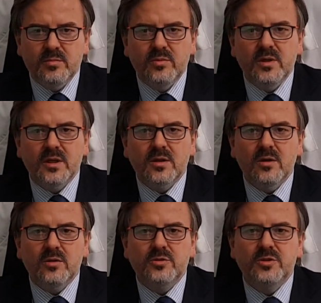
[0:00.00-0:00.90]
bóle
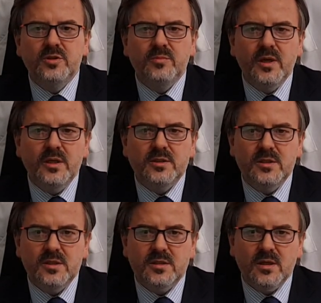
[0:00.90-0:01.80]
kości,
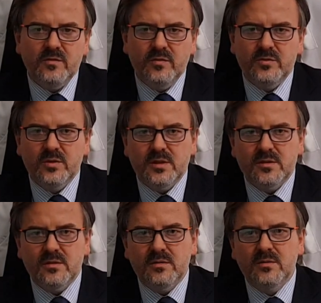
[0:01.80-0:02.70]
mięśni i stawów, które
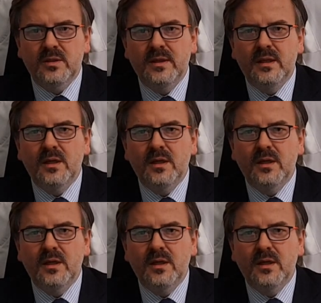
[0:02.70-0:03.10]
są